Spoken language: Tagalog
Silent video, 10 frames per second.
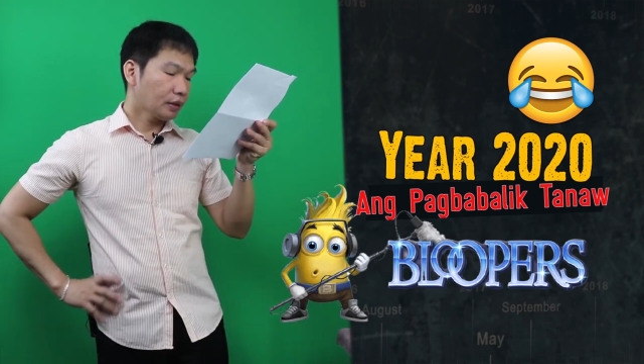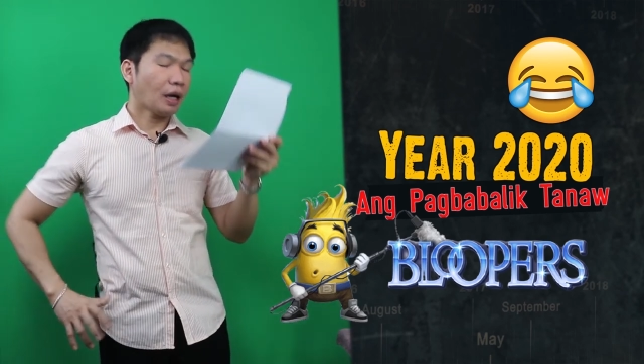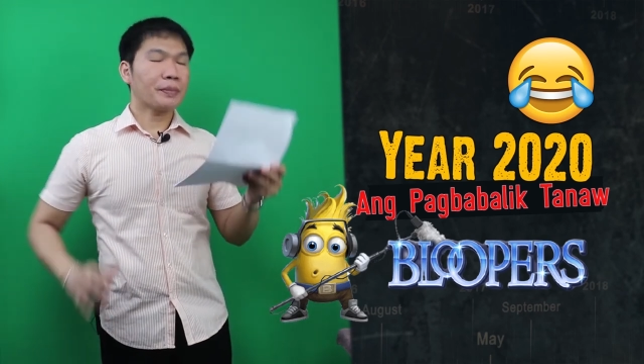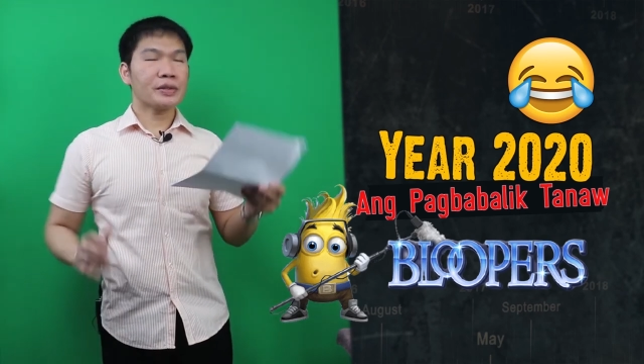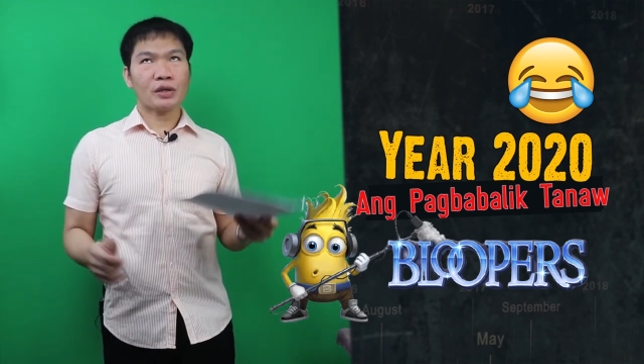
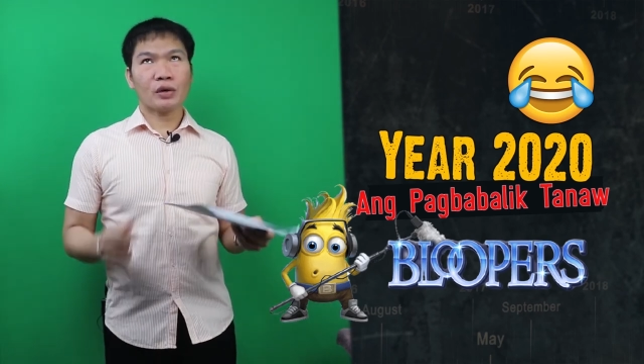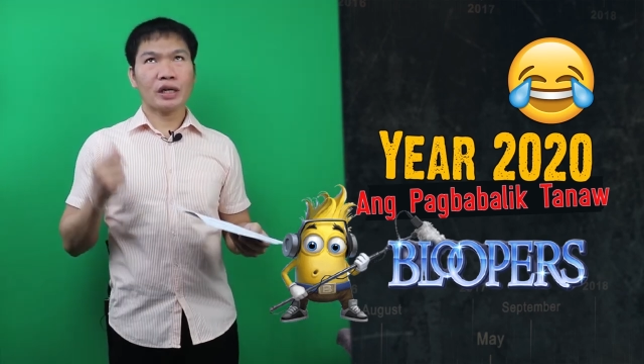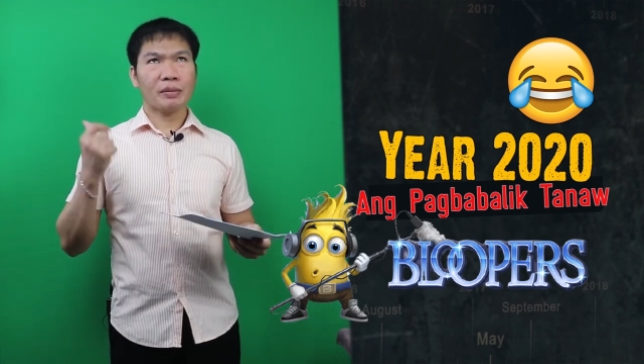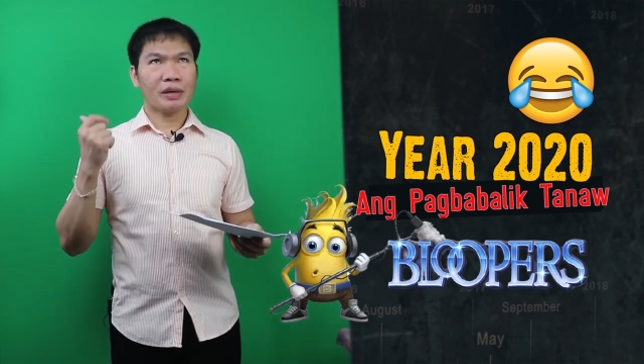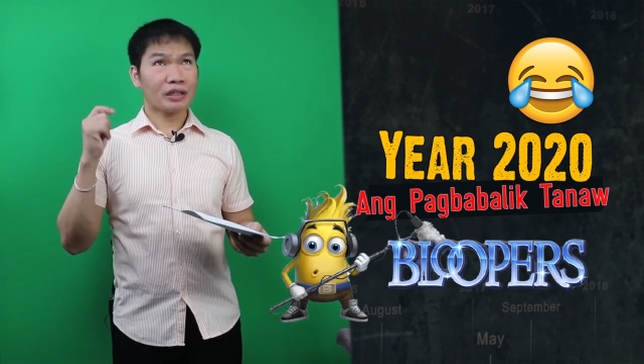Top
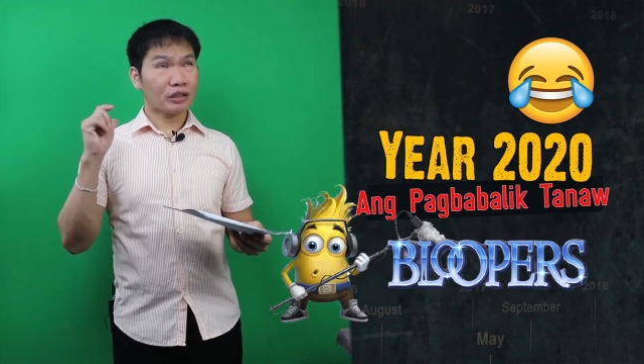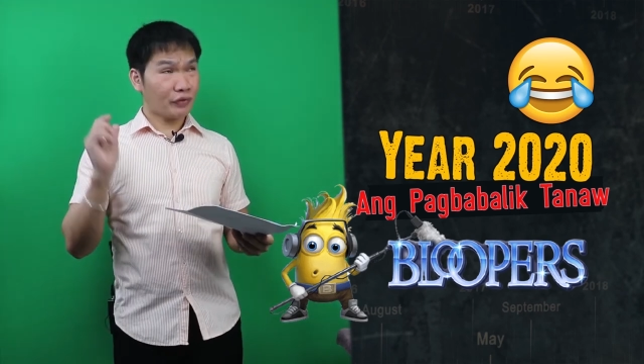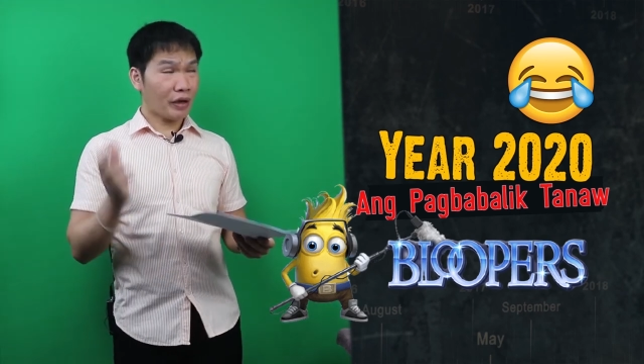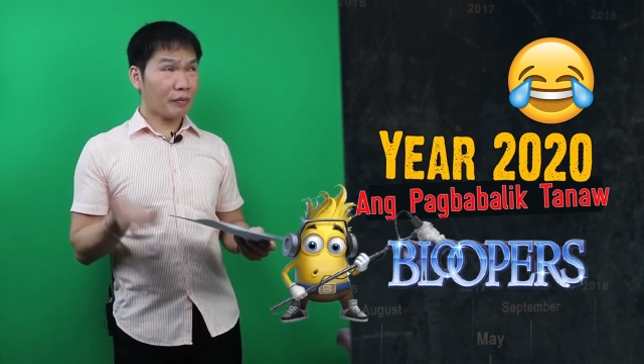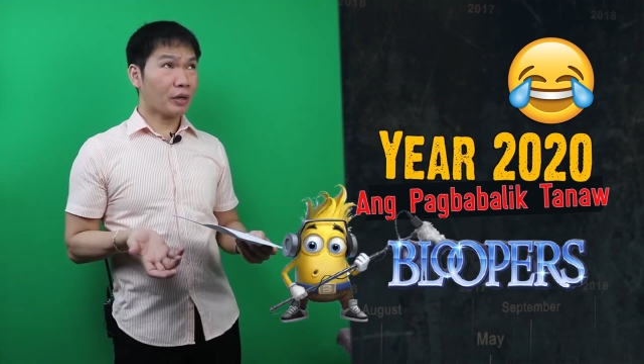story naman ng
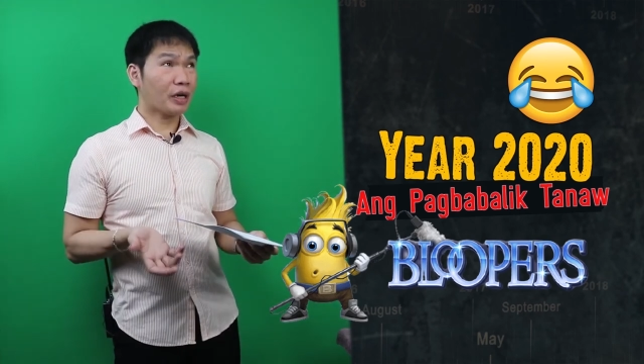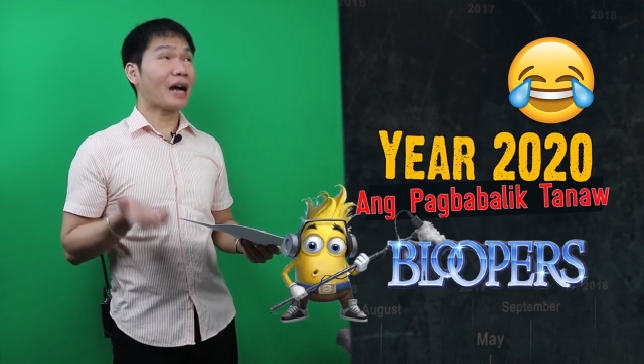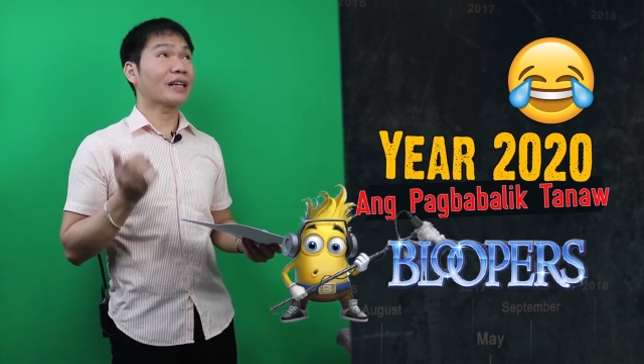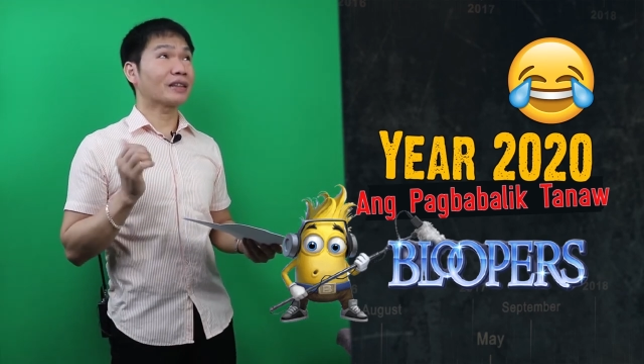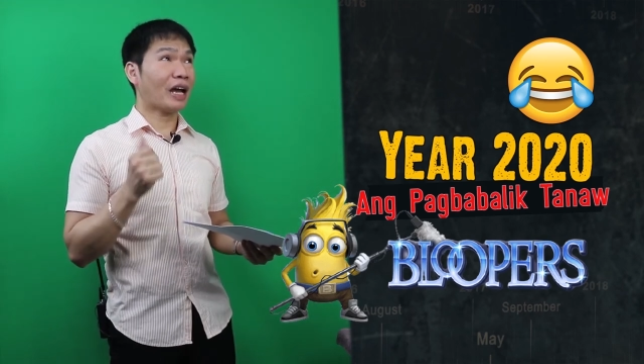November
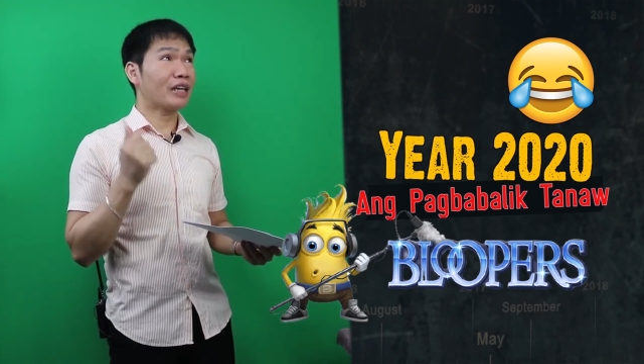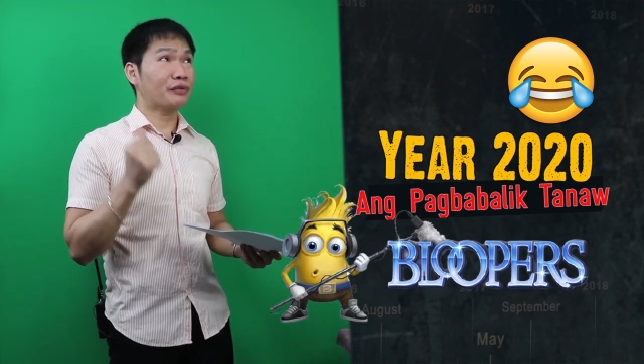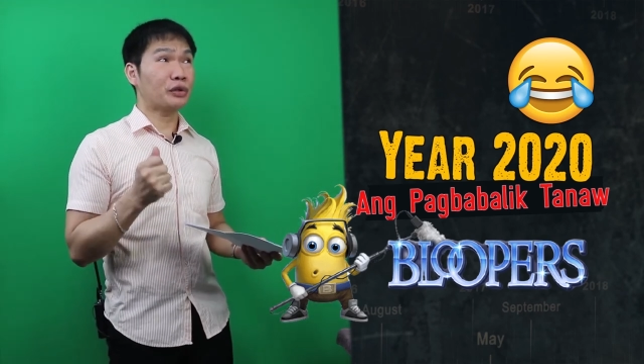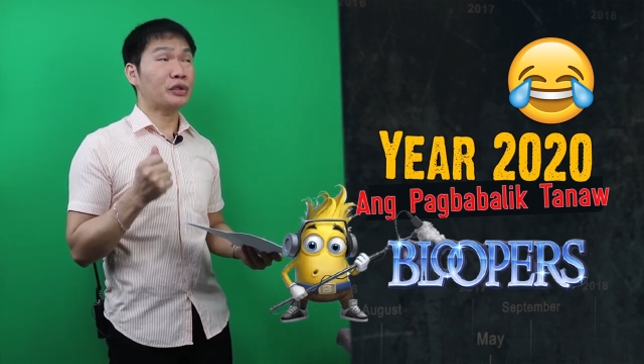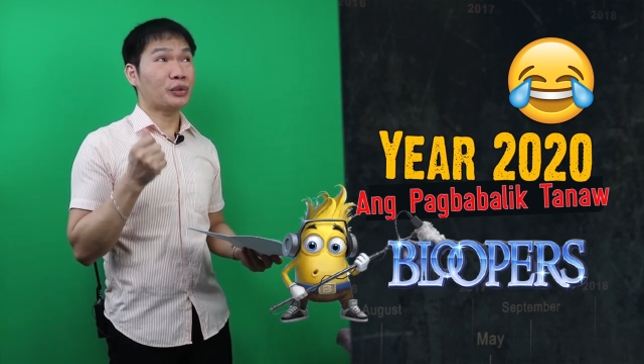ang Typhoon